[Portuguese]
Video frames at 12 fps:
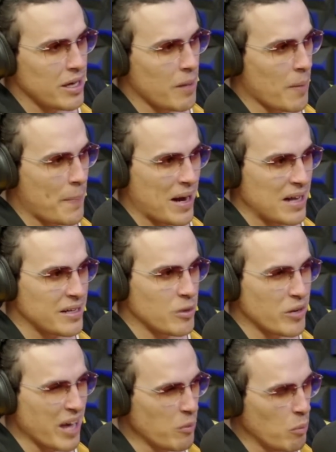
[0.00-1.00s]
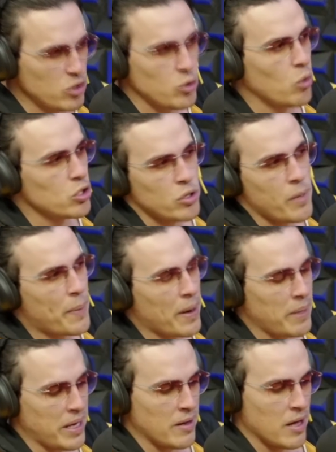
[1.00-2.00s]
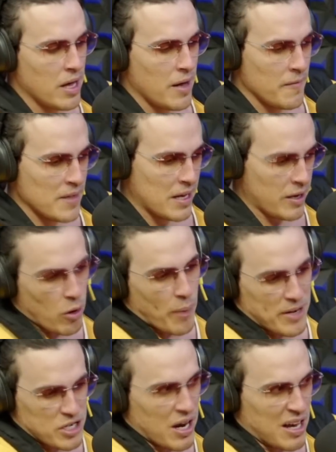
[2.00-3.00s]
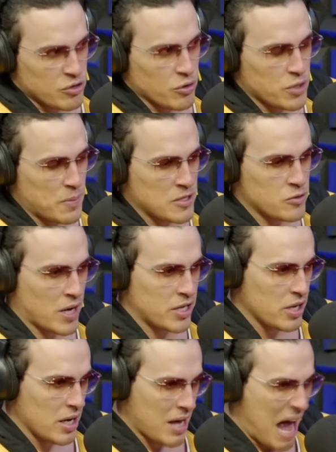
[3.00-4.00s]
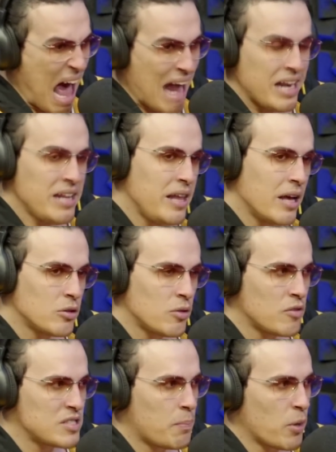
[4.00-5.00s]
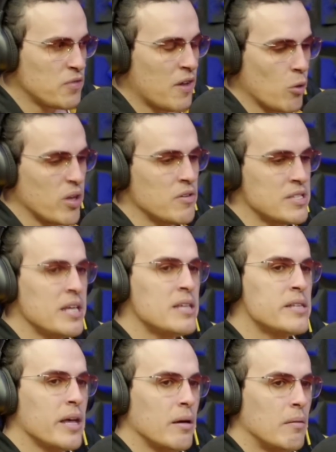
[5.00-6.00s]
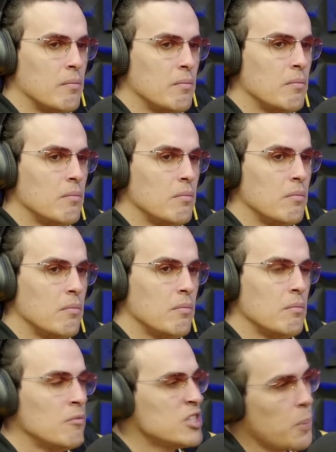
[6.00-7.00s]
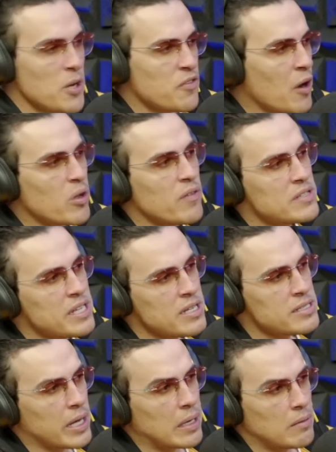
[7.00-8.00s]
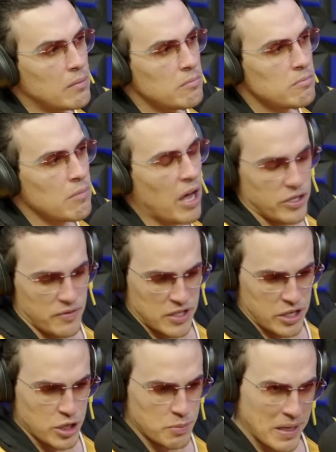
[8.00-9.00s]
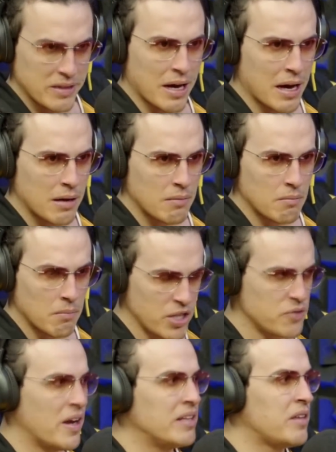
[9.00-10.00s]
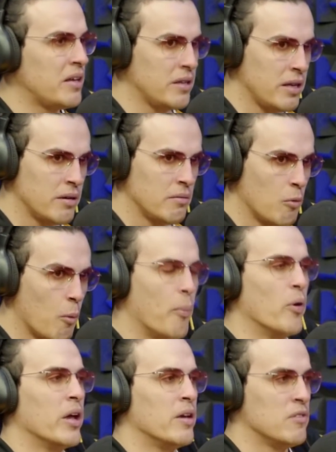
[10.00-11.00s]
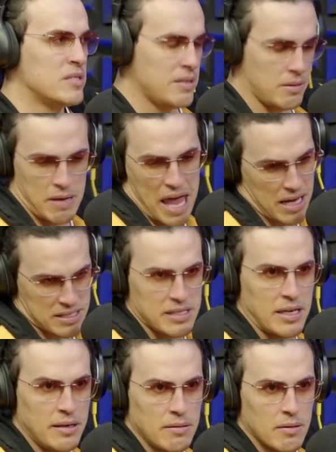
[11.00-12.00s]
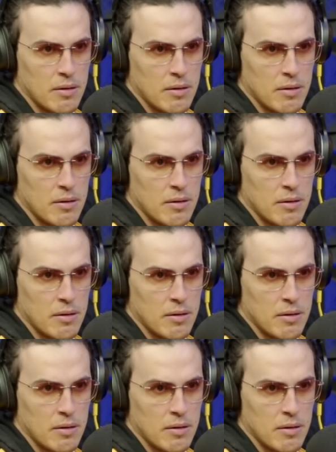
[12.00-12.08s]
É uma parada que eu quero muito construir para mim, com as minhas relações pessoais. Ali dentro você pode falar o que você quiser. Você pode falar o que você quiser. A gente vai te respeitar, a gente vai entender o porquê que você é assim.